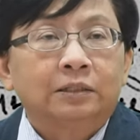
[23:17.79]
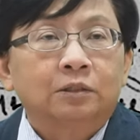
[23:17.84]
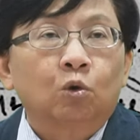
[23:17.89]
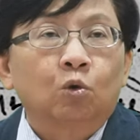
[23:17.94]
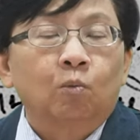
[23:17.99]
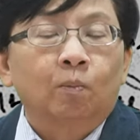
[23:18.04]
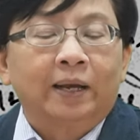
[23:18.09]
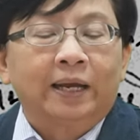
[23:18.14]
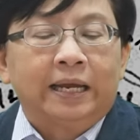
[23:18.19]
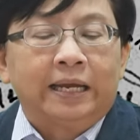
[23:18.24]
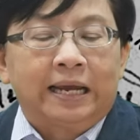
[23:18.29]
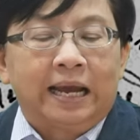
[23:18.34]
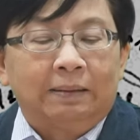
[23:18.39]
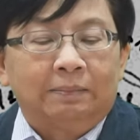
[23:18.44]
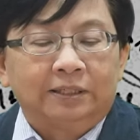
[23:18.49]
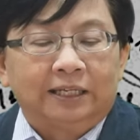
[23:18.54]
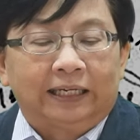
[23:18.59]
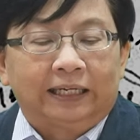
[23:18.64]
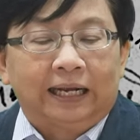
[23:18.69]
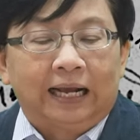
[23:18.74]
ทรงพยายา
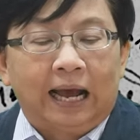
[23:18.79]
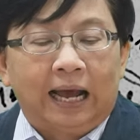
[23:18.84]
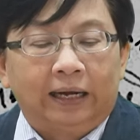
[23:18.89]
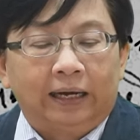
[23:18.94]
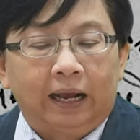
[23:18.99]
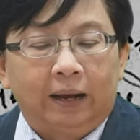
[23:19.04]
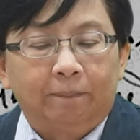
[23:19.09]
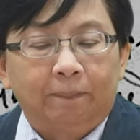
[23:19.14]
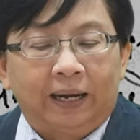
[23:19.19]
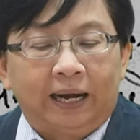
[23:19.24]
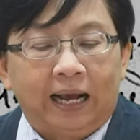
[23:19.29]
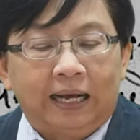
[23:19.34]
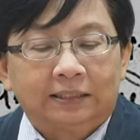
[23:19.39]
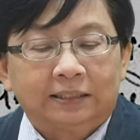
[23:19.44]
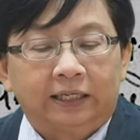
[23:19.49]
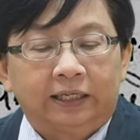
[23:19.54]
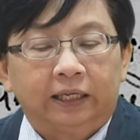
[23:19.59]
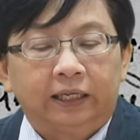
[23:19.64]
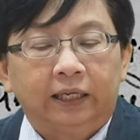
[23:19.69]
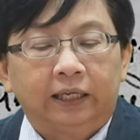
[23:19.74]
มจัดการกับปัญหาเศรษฐ